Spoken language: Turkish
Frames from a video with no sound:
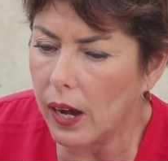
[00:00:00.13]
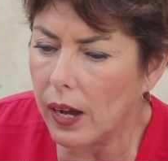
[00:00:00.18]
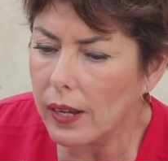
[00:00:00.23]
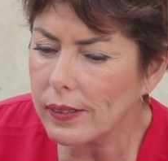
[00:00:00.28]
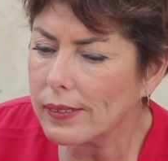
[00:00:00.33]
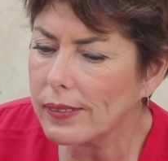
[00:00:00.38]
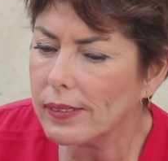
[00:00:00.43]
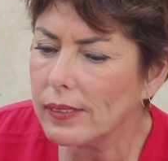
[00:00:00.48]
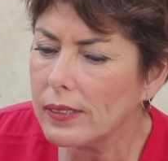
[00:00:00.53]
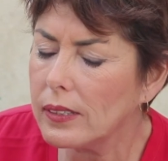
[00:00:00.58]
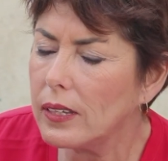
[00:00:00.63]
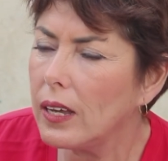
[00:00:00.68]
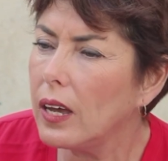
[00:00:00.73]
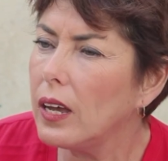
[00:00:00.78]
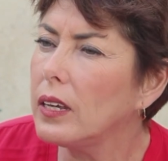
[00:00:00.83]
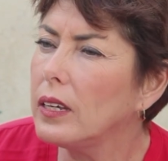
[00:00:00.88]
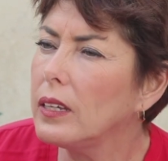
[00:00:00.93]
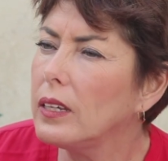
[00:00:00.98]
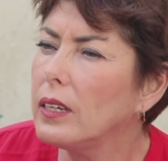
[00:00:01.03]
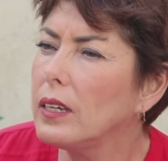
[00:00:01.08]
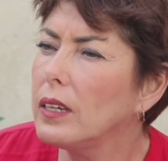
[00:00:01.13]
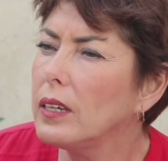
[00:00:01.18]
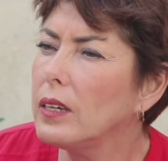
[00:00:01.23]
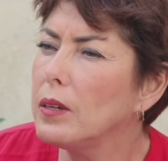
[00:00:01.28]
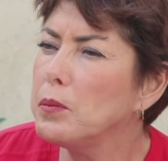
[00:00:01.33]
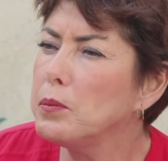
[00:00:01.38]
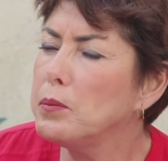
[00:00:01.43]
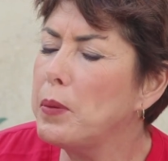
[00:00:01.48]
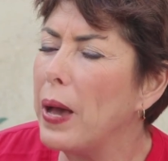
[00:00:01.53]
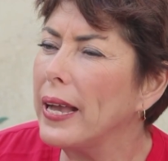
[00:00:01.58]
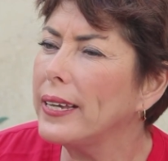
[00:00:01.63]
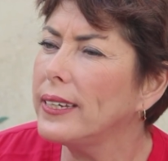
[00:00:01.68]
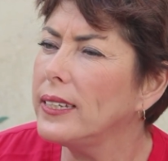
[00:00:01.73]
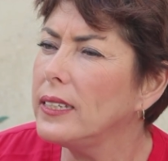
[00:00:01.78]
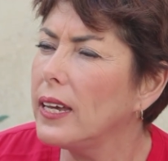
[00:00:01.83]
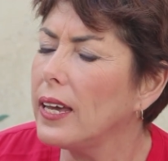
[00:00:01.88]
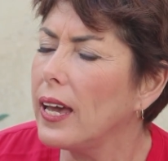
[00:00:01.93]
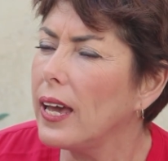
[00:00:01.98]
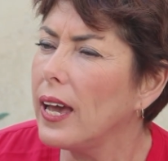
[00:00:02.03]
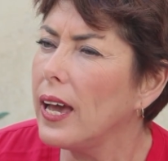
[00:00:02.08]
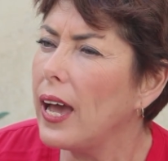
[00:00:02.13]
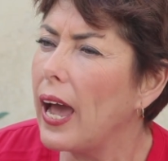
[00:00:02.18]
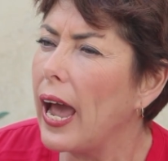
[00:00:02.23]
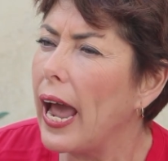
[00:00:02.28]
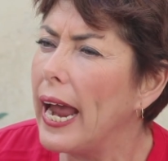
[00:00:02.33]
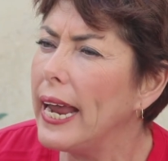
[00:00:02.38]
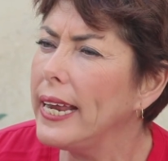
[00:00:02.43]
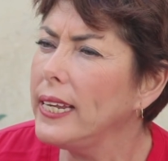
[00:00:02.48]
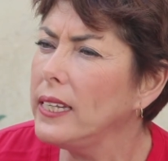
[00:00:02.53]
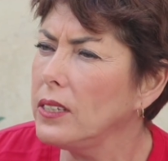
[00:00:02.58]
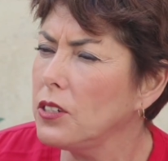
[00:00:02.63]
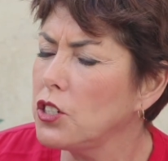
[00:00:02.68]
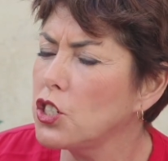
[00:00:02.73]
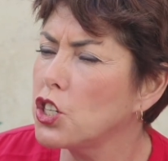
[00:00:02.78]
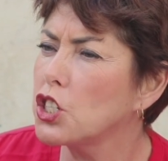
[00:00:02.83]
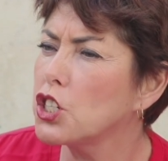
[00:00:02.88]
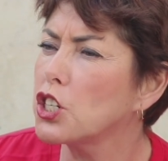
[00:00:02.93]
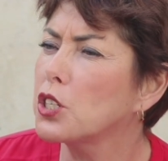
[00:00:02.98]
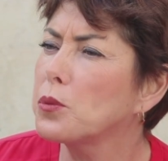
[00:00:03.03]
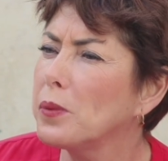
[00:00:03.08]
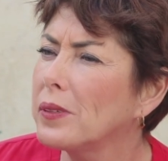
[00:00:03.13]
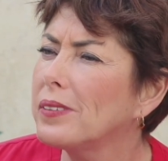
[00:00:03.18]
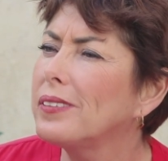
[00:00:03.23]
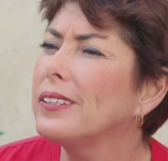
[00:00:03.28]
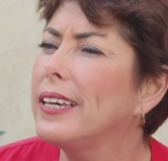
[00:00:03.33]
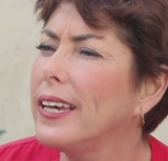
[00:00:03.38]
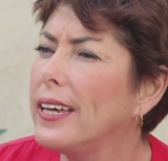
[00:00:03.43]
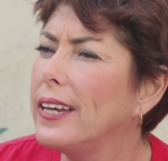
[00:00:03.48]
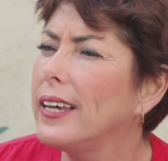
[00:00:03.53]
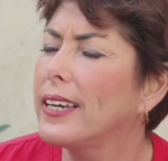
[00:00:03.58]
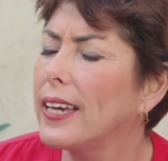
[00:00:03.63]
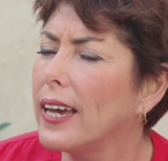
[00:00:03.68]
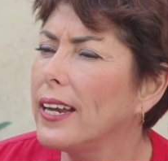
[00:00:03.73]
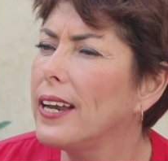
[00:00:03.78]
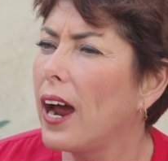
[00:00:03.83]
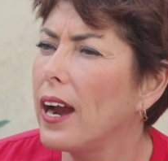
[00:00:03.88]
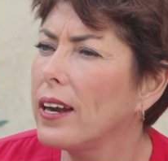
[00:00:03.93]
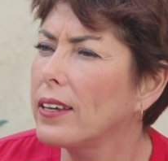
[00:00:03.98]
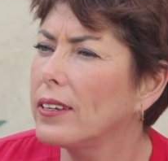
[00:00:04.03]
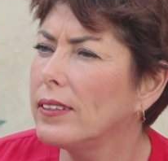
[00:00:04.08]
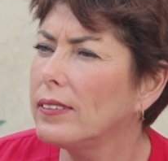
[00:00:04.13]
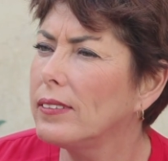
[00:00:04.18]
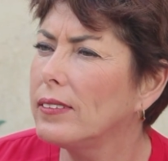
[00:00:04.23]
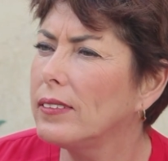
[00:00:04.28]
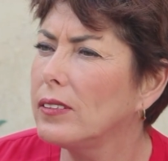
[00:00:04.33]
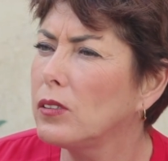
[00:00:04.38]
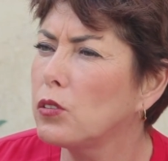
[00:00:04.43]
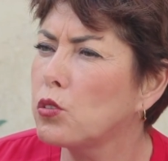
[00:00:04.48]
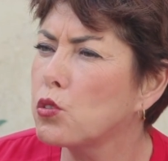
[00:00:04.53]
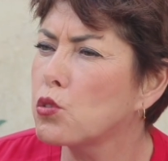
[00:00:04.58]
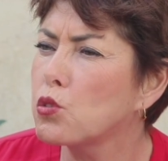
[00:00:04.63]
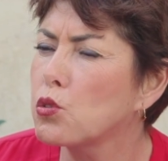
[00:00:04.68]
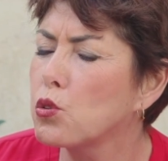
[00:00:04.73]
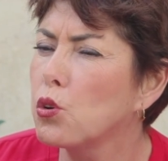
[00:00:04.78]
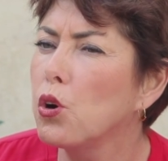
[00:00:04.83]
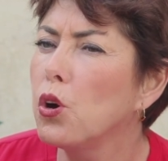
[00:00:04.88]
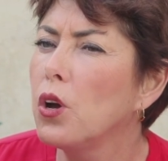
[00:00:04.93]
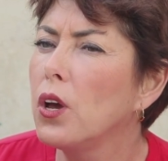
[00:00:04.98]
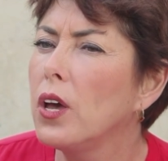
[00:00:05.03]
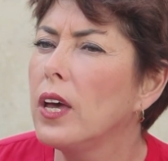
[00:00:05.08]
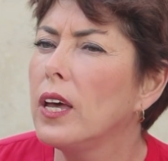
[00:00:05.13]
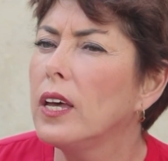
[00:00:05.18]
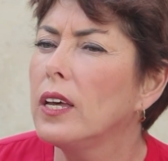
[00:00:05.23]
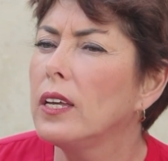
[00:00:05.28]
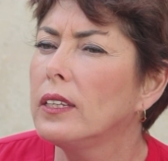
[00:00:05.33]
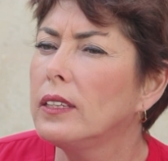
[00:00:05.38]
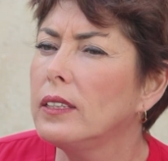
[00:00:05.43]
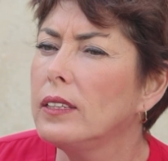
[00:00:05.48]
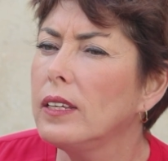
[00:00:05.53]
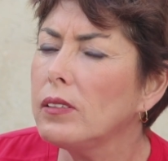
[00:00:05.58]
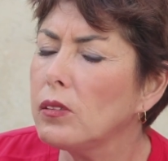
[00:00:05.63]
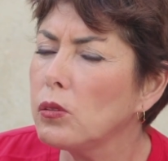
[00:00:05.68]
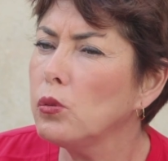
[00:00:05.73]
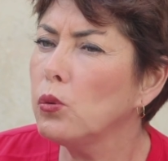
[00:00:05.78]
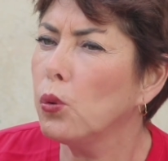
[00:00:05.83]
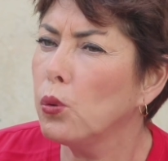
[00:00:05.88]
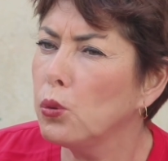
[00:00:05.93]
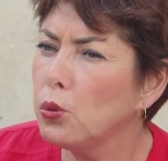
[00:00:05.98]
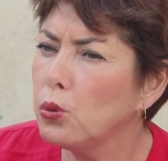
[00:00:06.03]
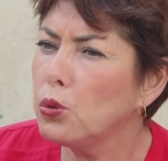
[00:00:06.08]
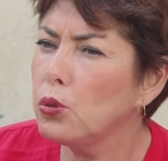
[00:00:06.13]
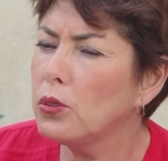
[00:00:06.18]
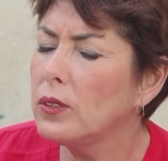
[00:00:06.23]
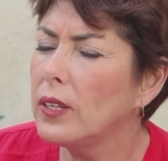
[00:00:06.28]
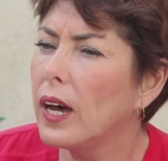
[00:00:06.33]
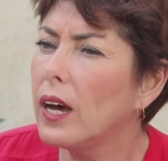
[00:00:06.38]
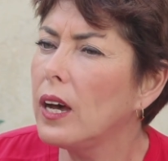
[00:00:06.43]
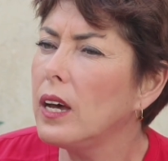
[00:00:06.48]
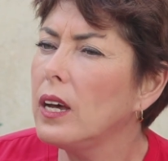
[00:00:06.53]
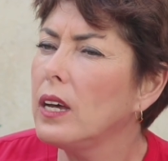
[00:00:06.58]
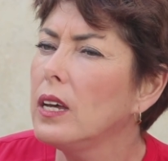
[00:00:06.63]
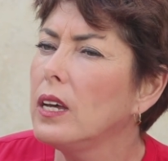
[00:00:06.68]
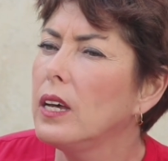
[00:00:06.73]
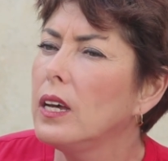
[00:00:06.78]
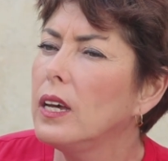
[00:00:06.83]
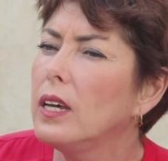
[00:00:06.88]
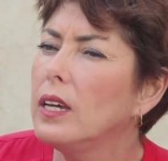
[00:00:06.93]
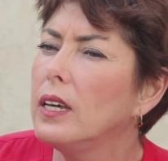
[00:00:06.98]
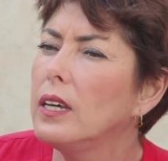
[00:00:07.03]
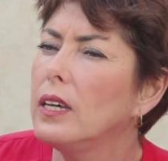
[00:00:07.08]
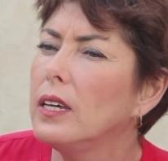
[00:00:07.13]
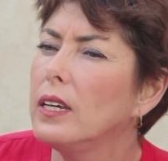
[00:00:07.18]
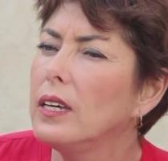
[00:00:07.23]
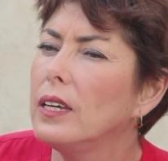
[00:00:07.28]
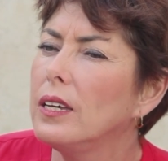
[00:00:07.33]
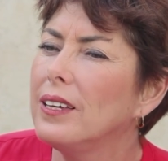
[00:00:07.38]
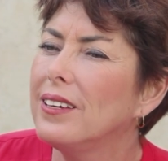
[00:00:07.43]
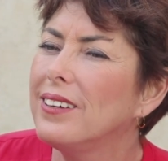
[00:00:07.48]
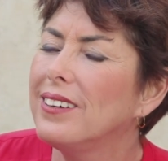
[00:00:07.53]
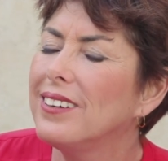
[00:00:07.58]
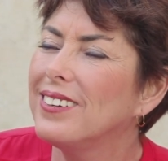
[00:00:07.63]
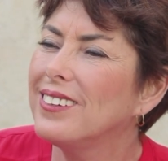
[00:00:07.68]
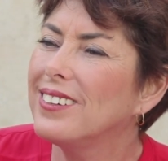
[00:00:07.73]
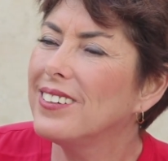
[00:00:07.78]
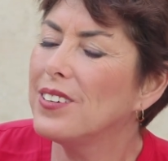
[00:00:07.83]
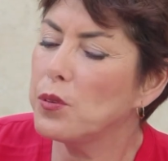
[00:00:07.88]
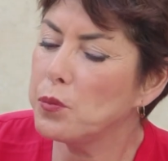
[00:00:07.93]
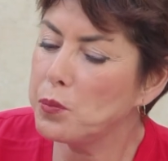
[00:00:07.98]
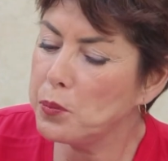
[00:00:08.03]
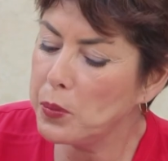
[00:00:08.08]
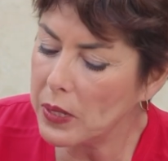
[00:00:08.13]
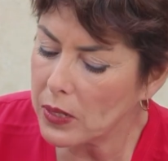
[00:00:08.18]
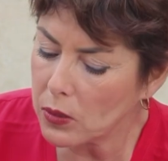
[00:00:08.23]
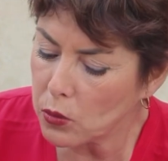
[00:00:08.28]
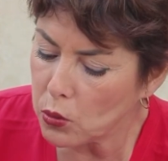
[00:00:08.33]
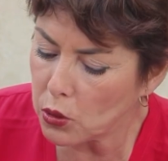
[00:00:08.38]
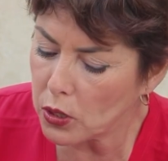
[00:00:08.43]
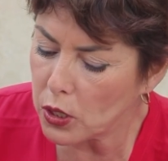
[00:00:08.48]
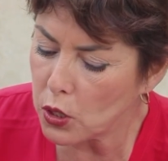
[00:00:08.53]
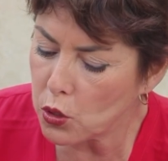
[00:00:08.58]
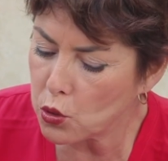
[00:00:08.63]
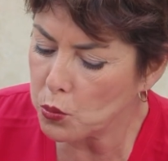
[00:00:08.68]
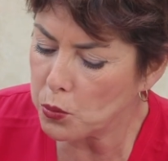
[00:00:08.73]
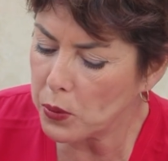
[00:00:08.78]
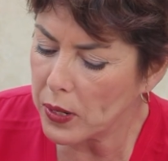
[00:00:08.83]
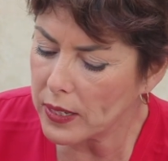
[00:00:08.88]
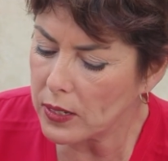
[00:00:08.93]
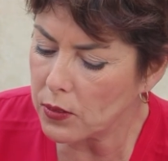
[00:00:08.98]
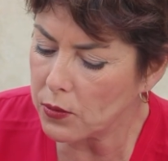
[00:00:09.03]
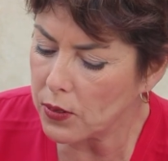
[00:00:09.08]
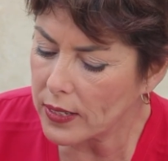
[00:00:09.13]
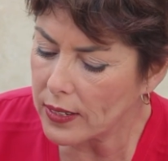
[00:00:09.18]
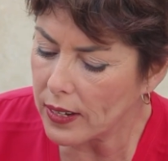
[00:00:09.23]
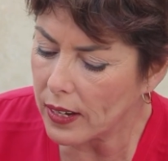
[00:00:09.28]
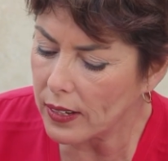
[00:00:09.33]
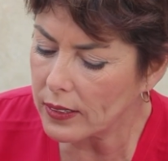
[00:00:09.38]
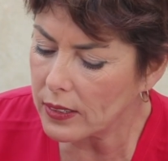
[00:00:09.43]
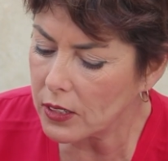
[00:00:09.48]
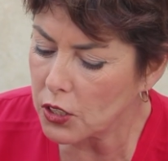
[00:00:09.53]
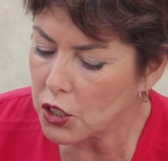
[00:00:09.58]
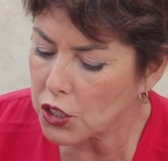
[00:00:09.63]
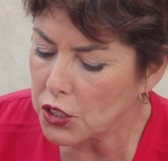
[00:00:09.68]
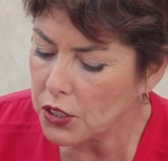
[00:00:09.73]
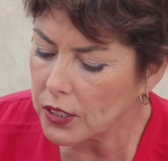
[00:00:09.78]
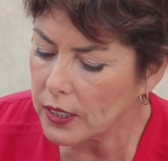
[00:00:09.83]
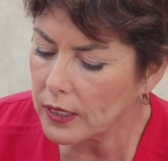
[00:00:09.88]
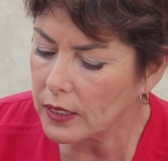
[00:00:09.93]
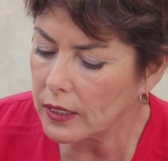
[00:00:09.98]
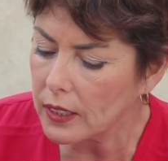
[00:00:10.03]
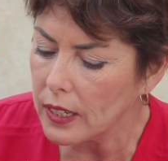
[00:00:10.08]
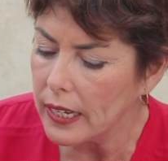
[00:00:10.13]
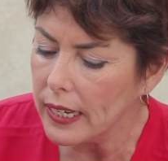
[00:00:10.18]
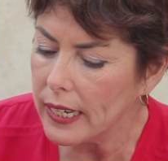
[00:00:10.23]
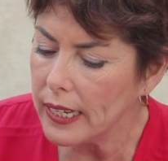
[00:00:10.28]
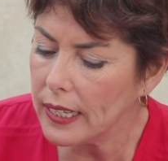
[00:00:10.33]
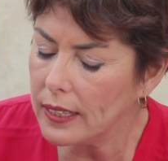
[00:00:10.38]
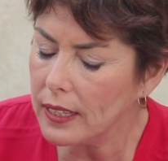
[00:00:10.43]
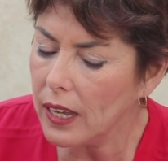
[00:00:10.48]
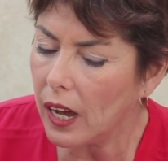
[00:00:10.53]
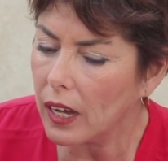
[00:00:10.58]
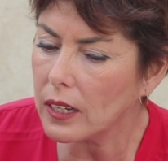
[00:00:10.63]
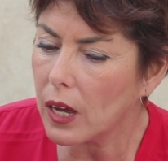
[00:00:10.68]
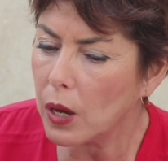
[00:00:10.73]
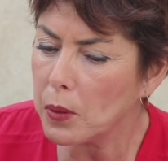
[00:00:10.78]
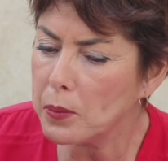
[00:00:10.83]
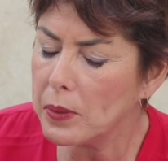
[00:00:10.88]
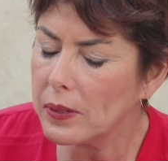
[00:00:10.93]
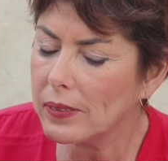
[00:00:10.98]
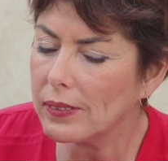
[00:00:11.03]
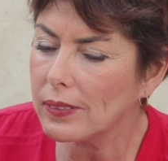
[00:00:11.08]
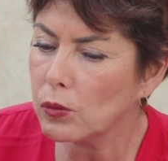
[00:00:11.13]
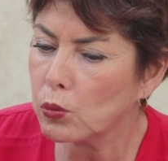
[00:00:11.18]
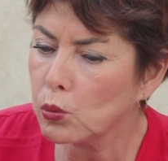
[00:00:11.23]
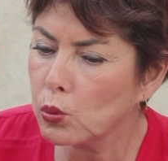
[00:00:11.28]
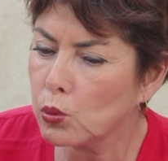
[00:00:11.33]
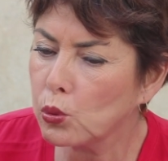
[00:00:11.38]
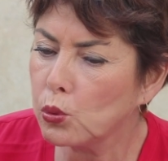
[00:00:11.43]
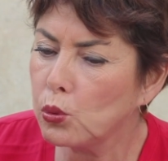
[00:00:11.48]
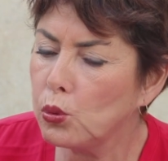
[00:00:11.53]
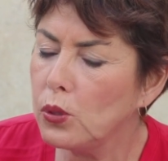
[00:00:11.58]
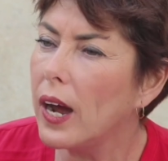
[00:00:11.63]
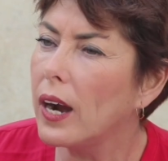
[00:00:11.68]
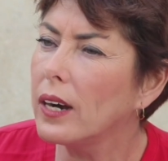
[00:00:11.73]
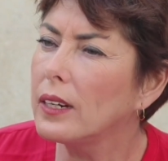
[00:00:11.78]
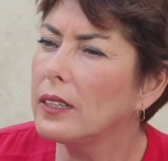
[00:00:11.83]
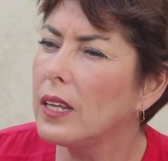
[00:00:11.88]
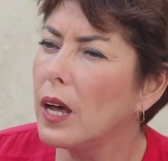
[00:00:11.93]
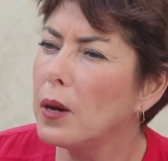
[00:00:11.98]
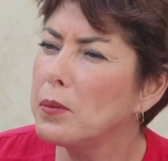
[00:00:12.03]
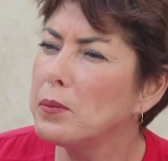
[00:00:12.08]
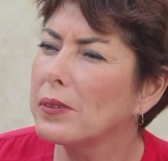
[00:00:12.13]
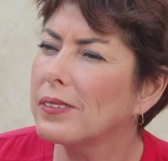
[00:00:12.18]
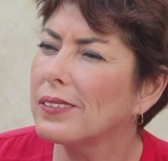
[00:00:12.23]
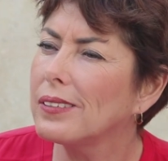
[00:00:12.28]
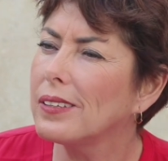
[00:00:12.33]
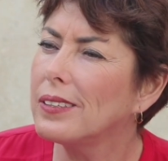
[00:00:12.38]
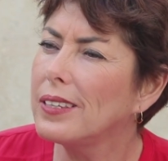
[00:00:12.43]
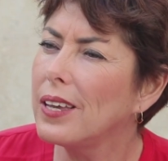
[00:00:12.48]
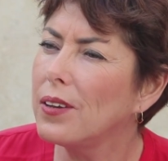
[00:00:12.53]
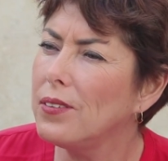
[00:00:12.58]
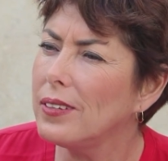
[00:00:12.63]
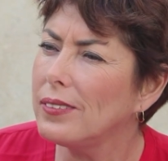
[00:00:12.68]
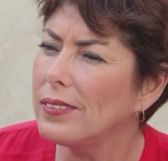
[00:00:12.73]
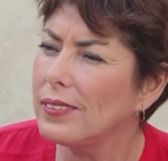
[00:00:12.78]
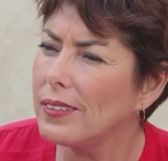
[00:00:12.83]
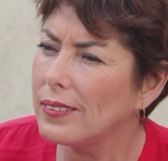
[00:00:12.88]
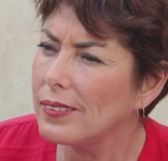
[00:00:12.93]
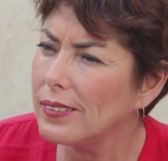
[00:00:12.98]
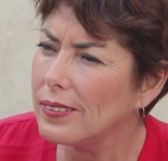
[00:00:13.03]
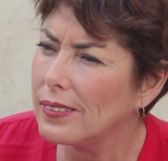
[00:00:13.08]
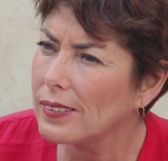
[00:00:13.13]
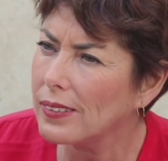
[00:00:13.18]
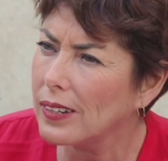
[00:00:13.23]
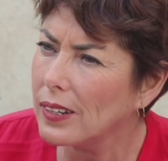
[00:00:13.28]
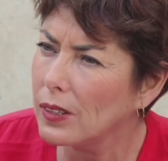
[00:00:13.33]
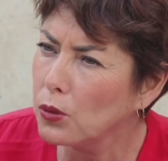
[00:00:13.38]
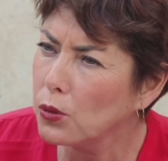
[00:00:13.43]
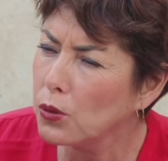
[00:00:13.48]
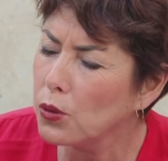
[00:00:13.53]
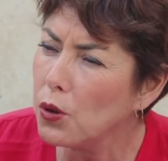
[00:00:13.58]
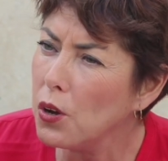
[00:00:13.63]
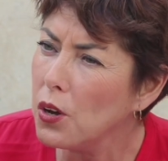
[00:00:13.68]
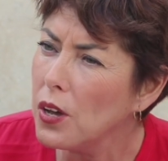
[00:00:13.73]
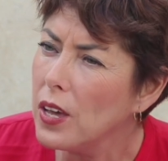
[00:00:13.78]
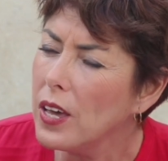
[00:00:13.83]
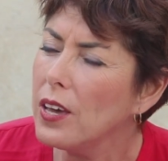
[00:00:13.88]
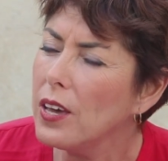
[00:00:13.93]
aslında belki de en şaşırtması gereken herkesi şu. Nasıl olur da ee, bir Türkiye Cumhuriyeti vatandaşının iddianamesiz tutuklu yargılanmasına devlet sessiz kalıyor